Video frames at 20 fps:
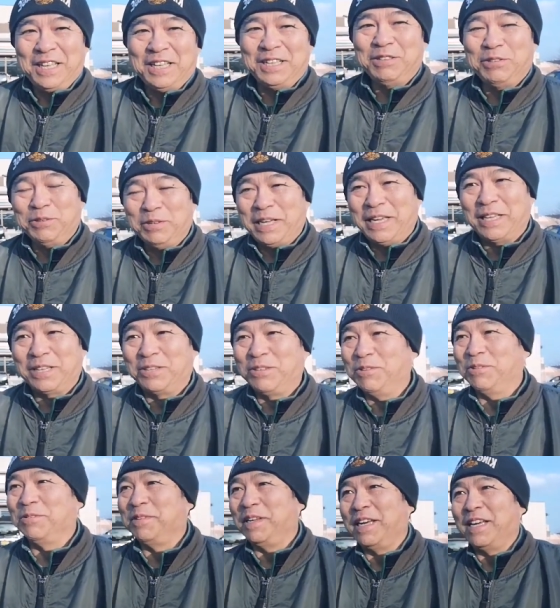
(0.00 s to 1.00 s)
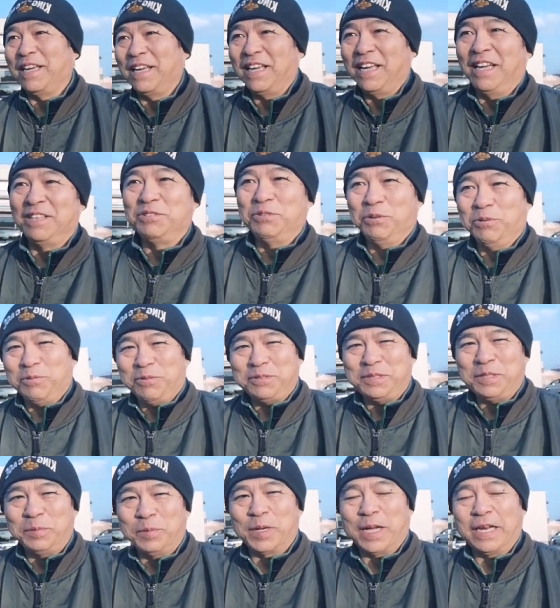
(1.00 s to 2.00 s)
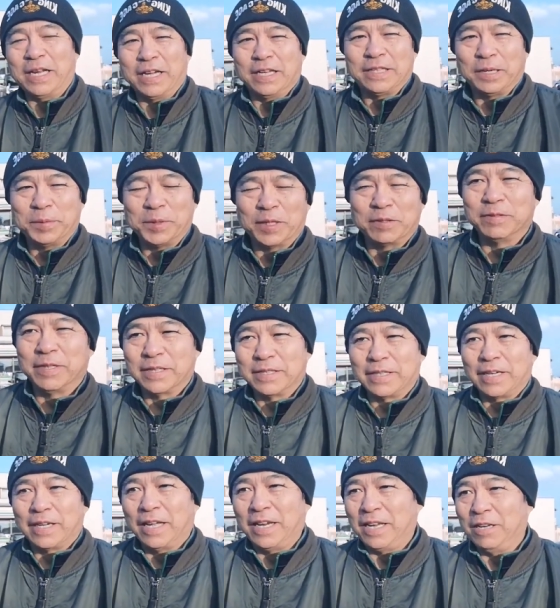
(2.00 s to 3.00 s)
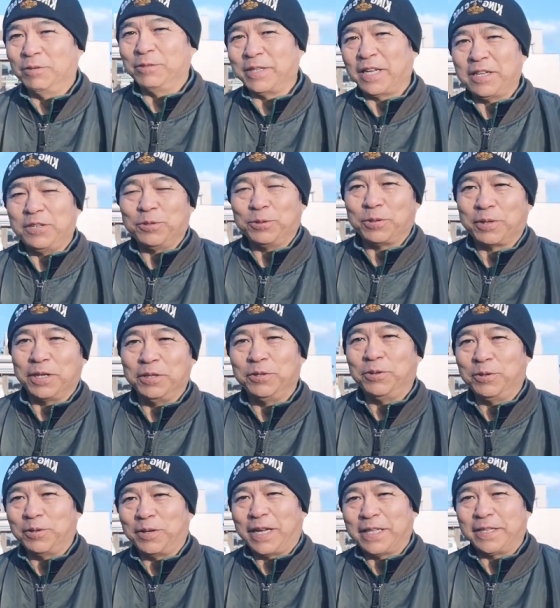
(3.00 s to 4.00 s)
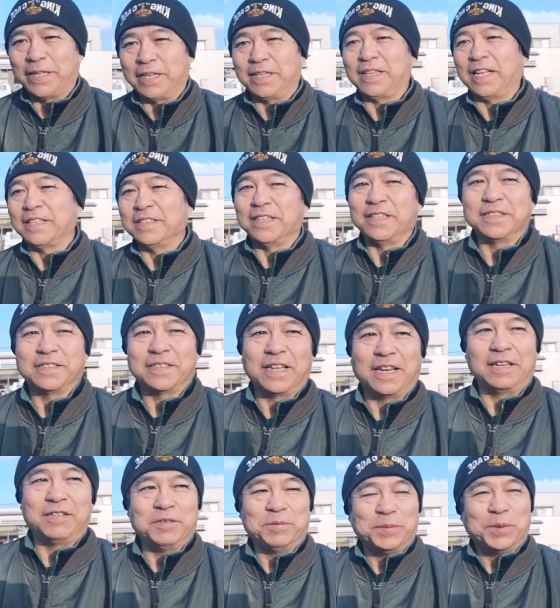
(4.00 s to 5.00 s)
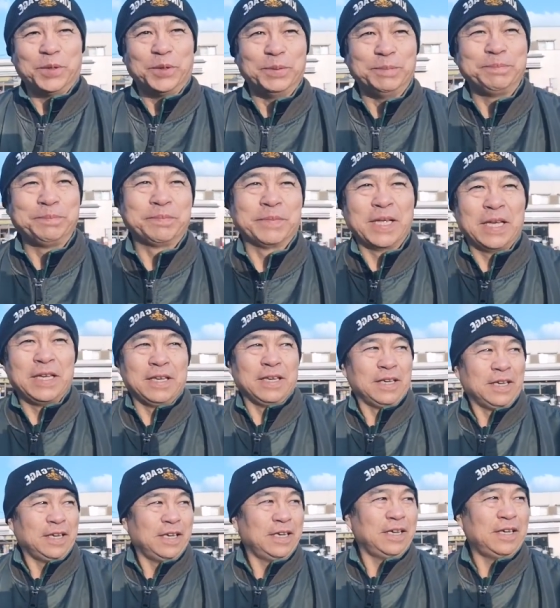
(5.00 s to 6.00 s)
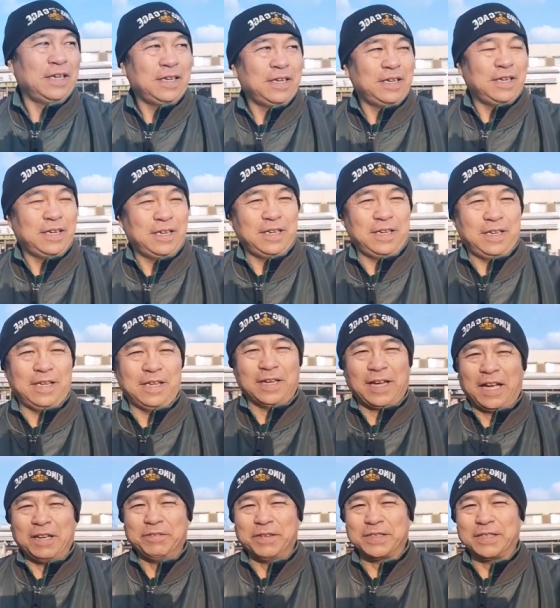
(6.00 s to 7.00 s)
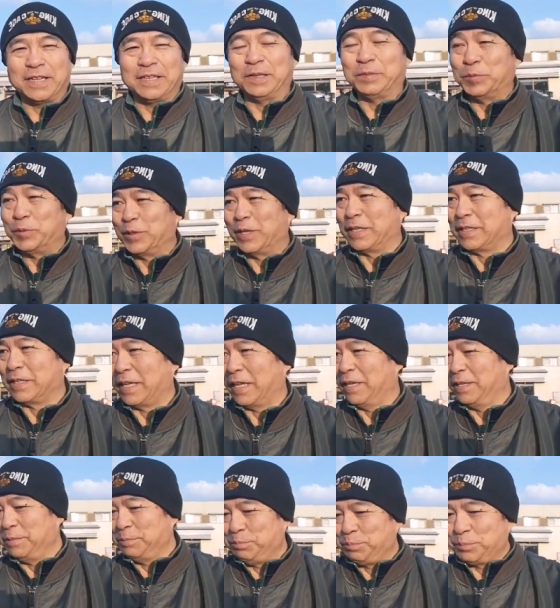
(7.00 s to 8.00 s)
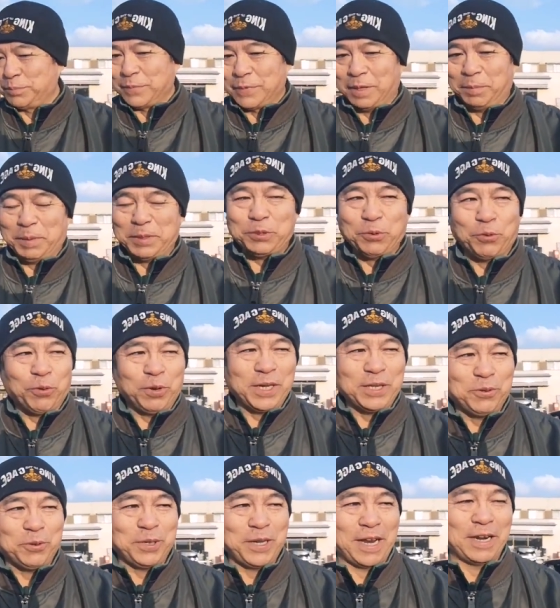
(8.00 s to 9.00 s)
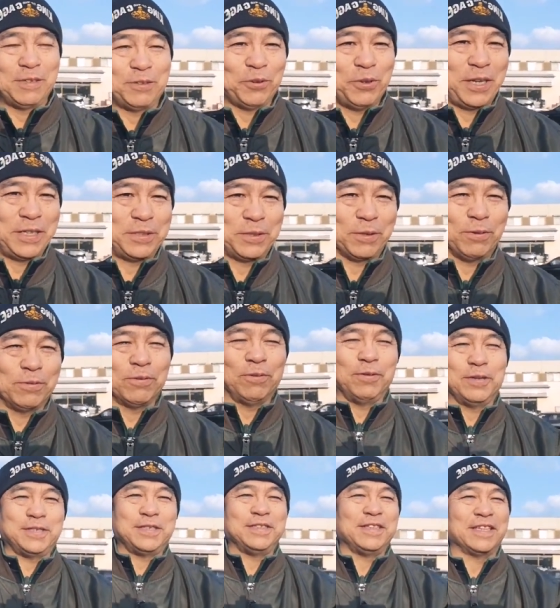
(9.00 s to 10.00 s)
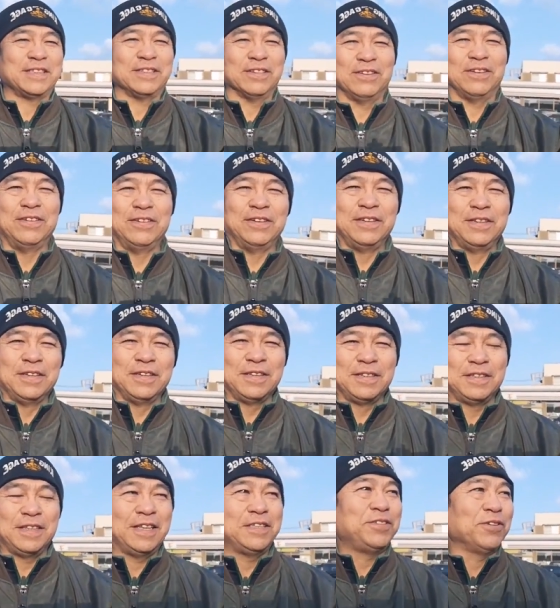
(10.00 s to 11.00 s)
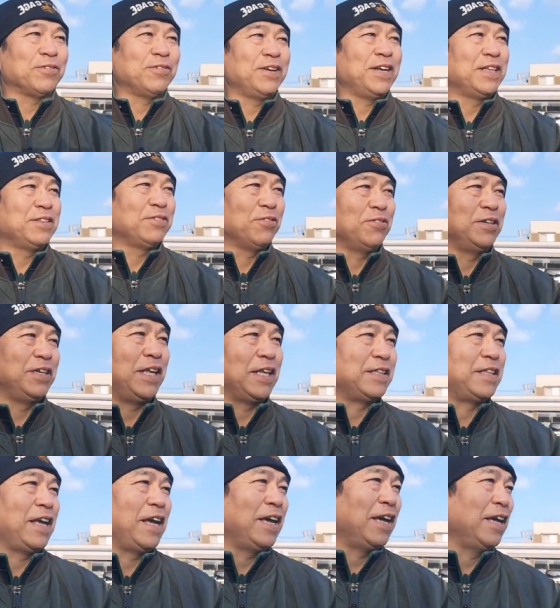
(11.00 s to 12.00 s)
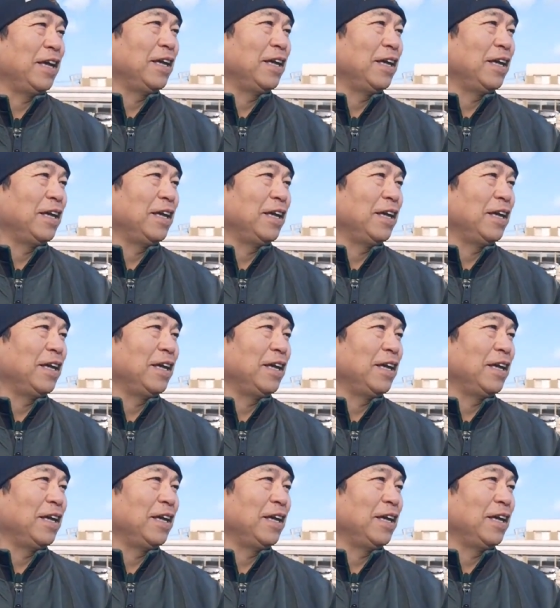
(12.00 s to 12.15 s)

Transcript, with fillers: えっとね今日ねどうしてもカレーが食べたくなってカレーの材料とかいろいろ買ってきたんですけれども、えー、買い忘れたものがあって、まチョコレートを入れるとねすごく美味しいんですよでチョコレートを入れて